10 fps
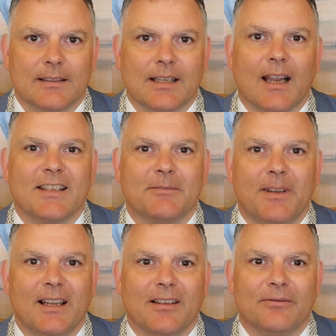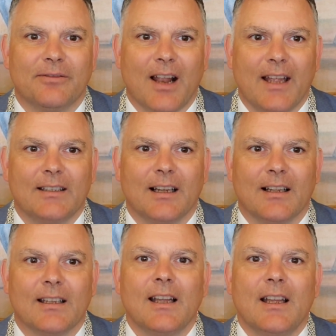Zack ist wieder
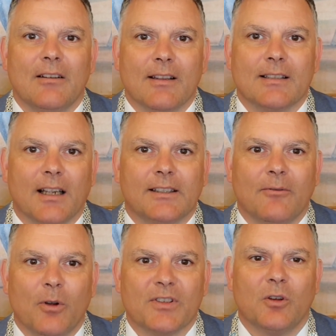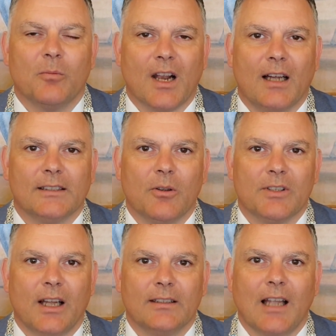Freitag. Was lag die Woche so im
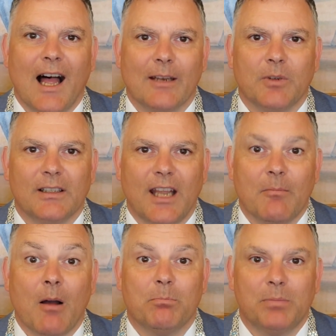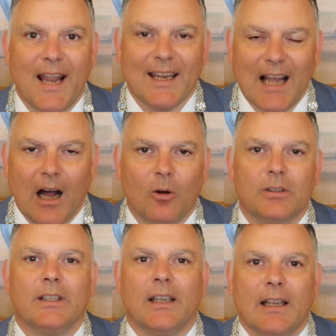Rathaus an? Einmal Thema
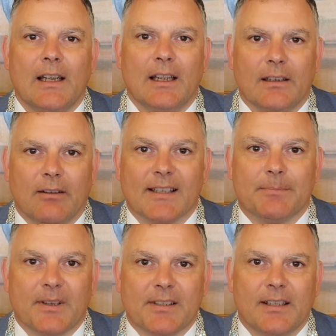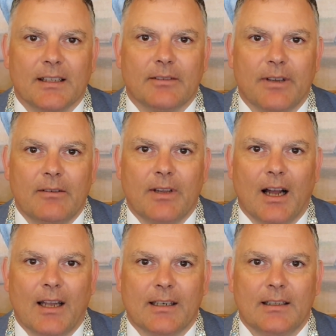Blackout. Was passiert, wenn
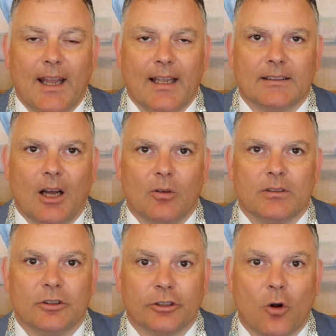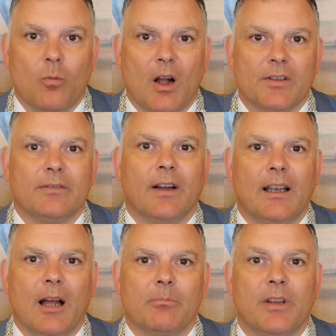wir einen länger dauernden
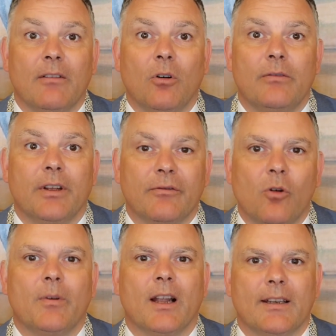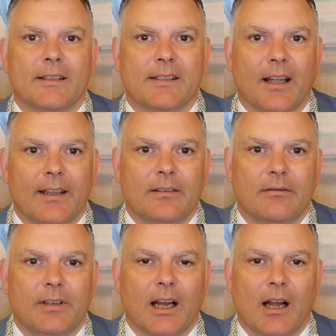Stromausfall haben? Hier wollen wir vorbereitet
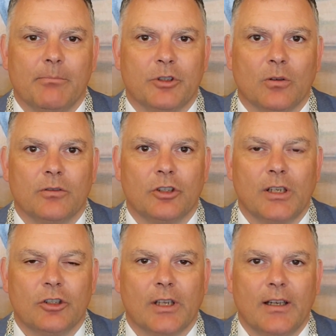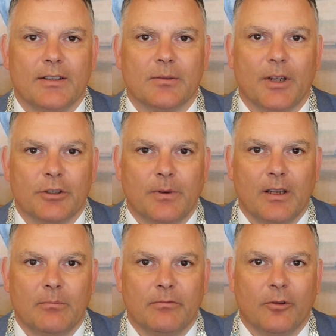sein. Wir haben schon Schnittstellen, zum Beispiel
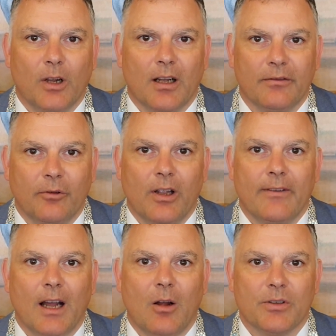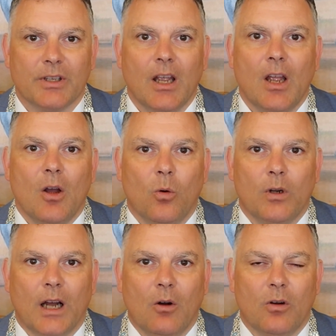im Volkerer Feuerwehrhaus
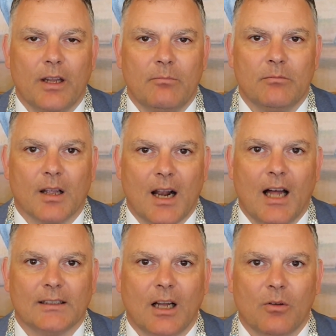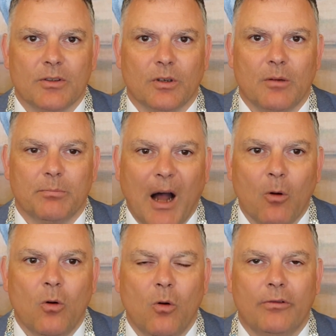oder auch im Rathaus oder
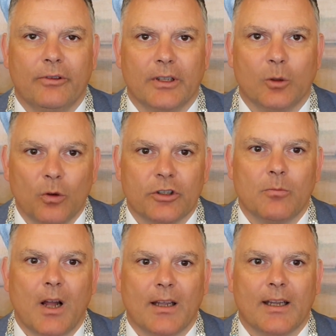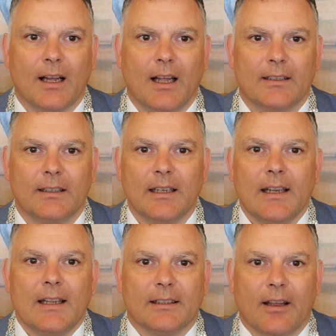Bauhof für Notstromaggregate.
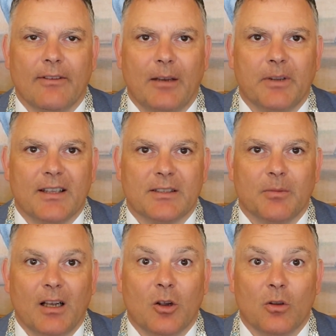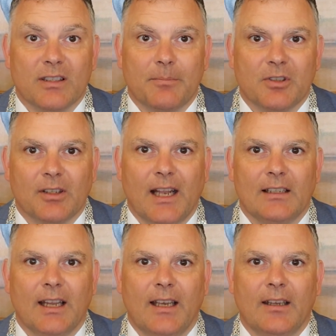Da werden wir jetzt mal konzeptionell
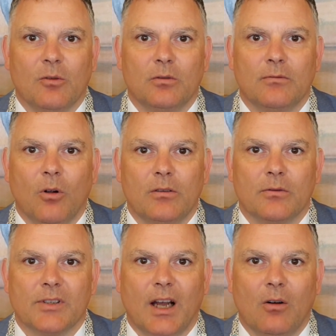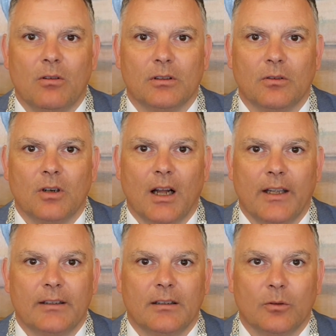tätig und wollen uns auch noch
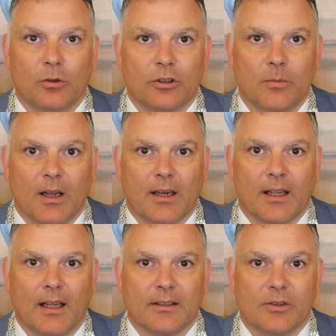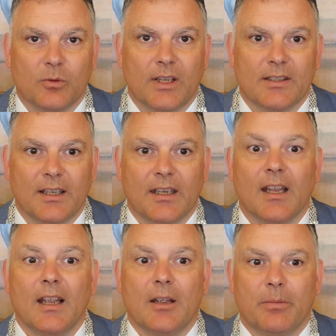ein Notstromaggregat zusätzlich
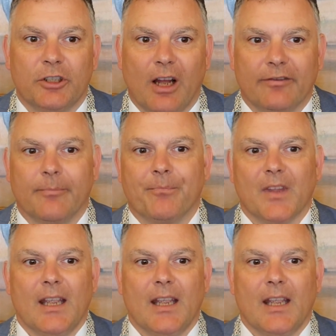beschaffen.